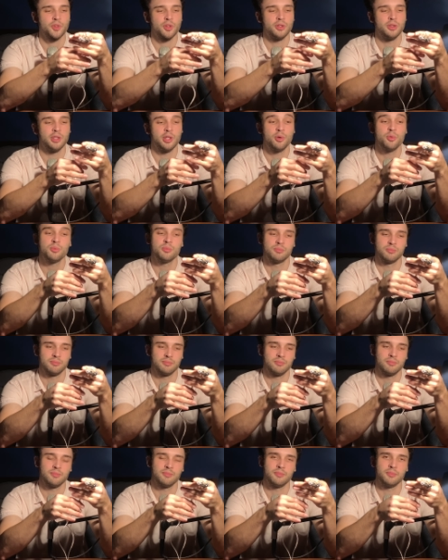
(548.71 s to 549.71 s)
não
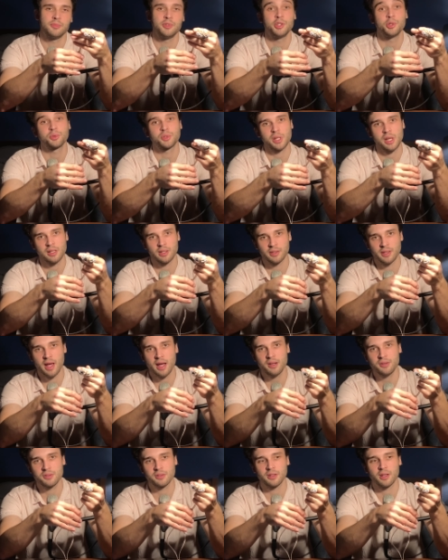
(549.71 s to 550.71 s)

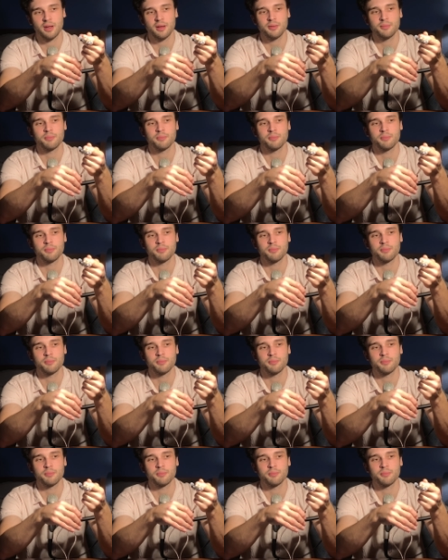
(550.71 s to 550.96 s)
neutralidade, tá?